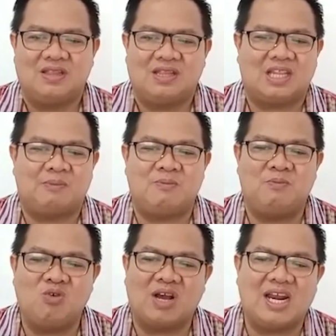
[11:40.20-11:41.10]
tetapi
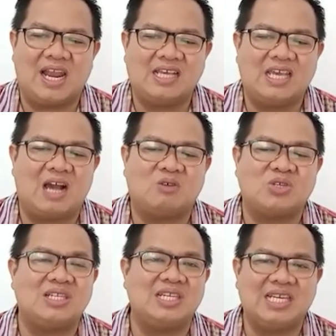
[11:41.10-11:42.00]
bukan lagi aku
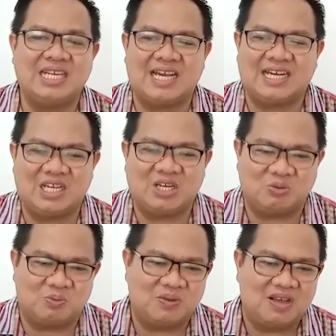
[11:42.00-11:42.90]
sendiri yang
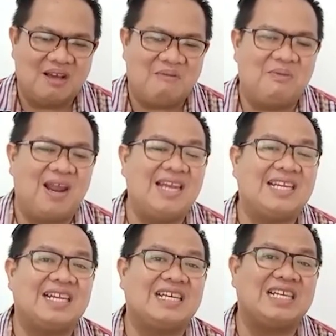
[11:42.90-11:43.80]
hidup,
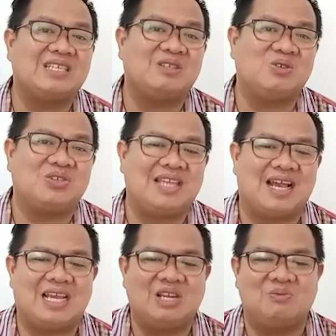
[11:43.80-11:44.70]
melainkan Kristus
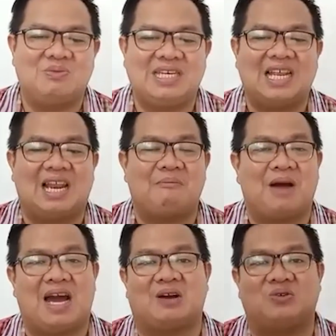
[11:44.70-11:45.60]
yang hidup di dalam
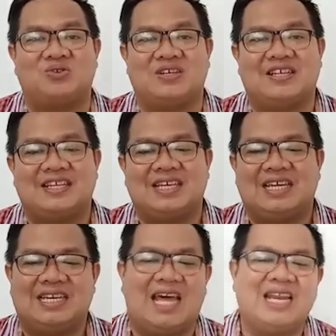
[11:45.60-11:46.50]
aku.
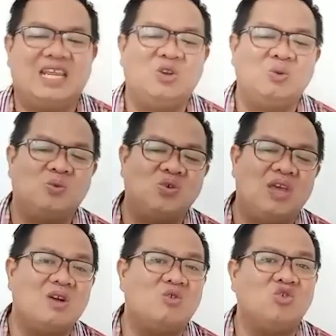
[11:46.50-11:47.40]
Dan hidupku
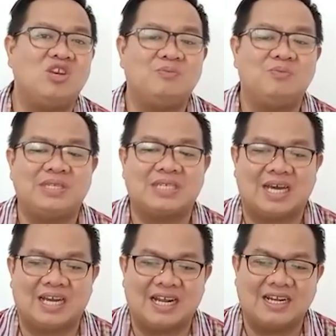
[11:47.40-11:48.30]
yang kuhidupi
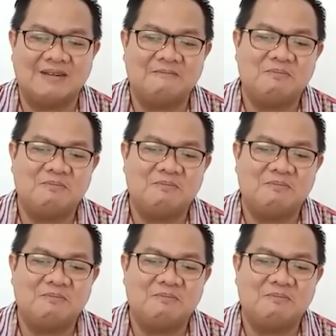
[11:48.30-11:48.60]
sekarang